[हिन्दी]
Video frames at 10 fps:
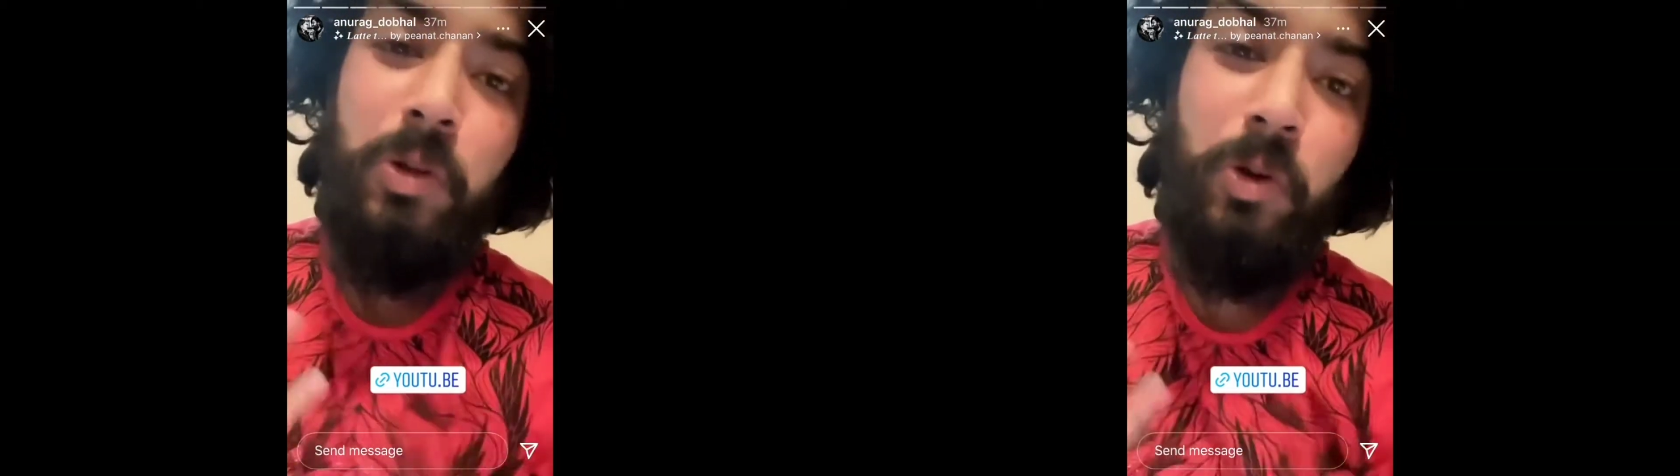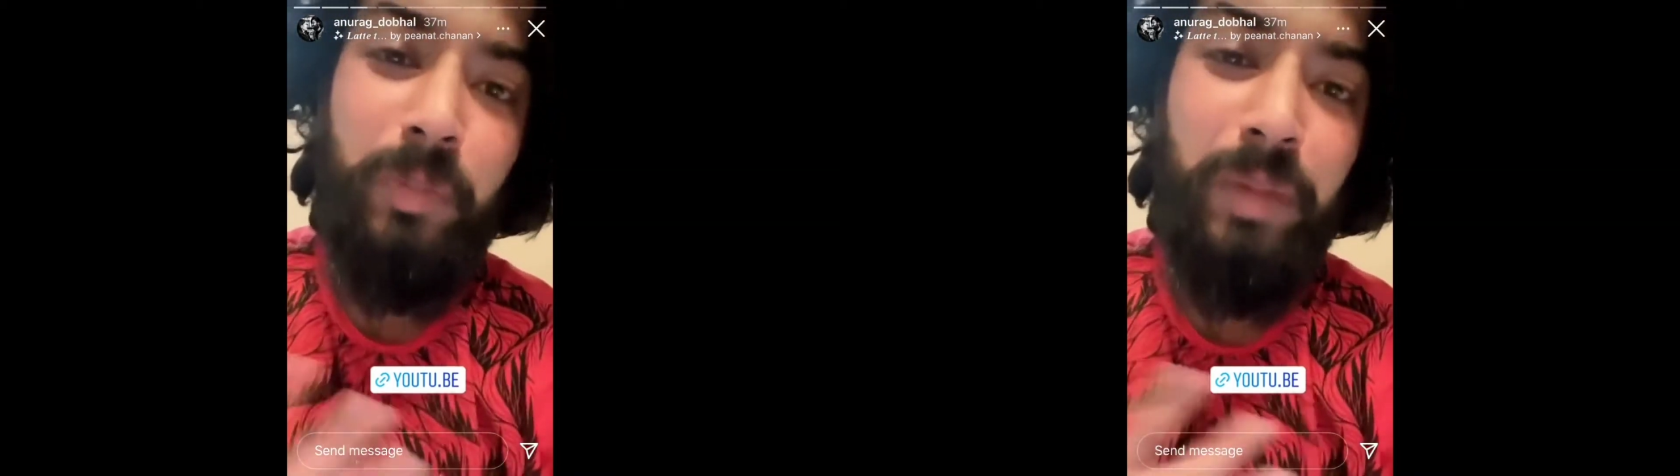
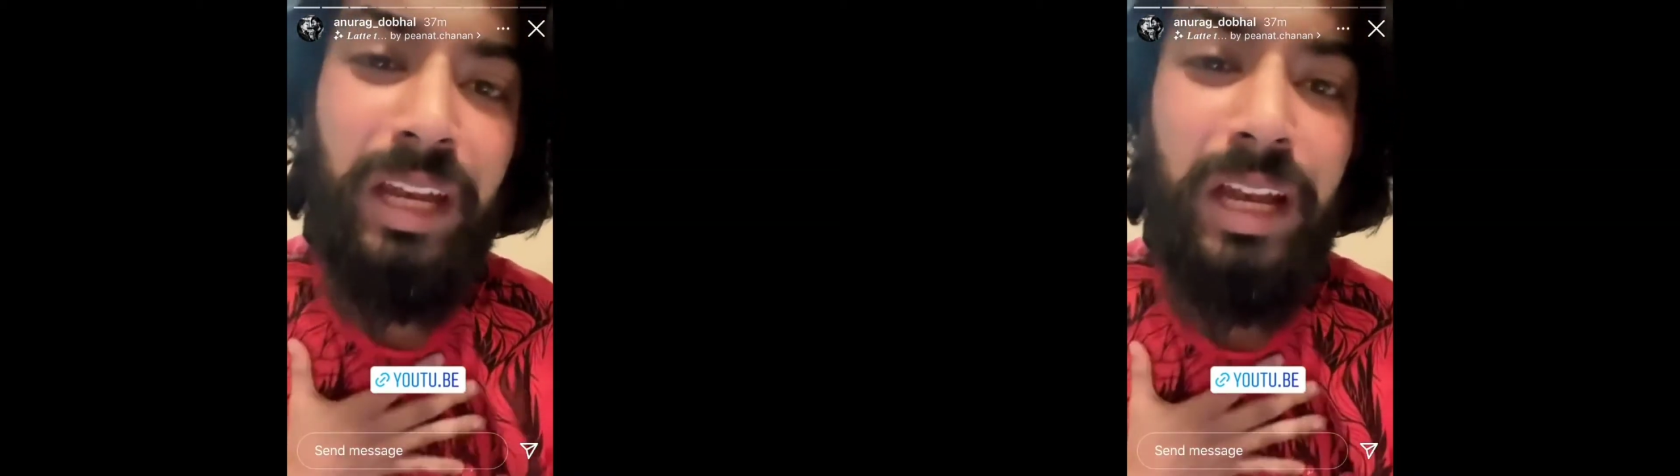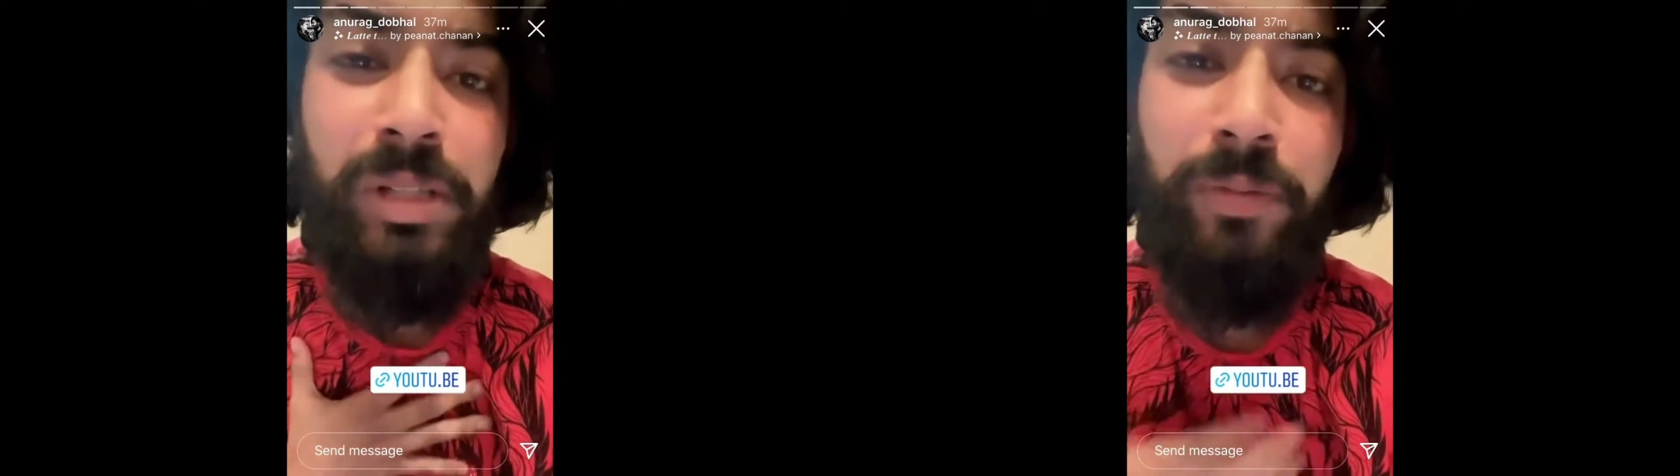लोग
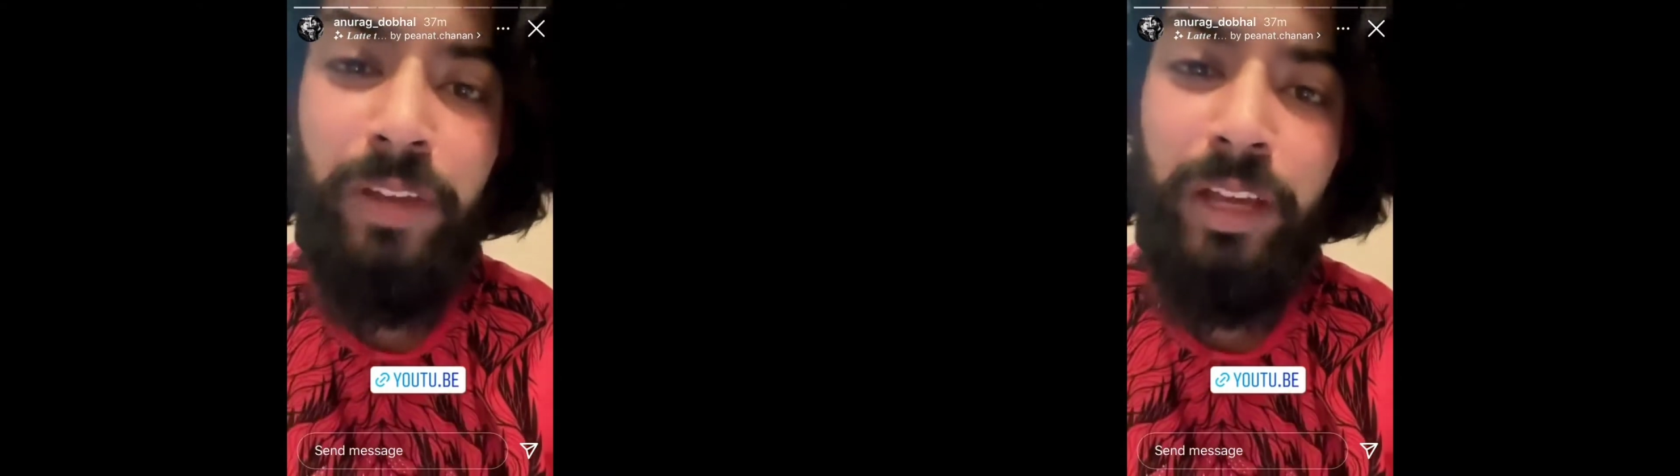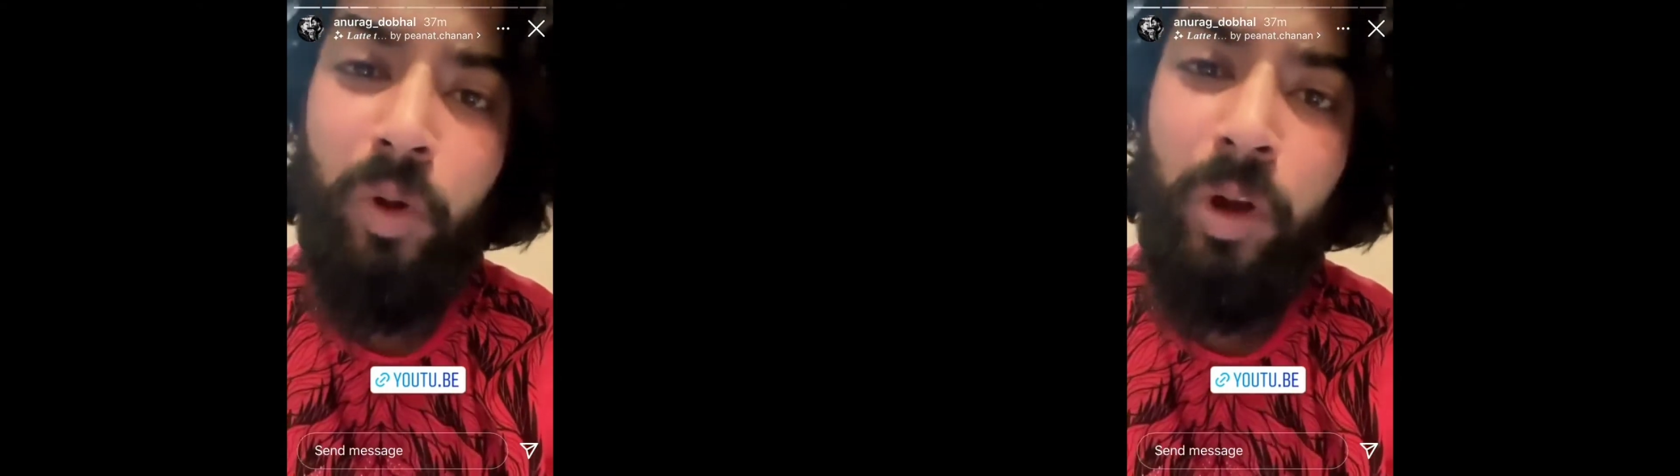मेरे नाम से फेक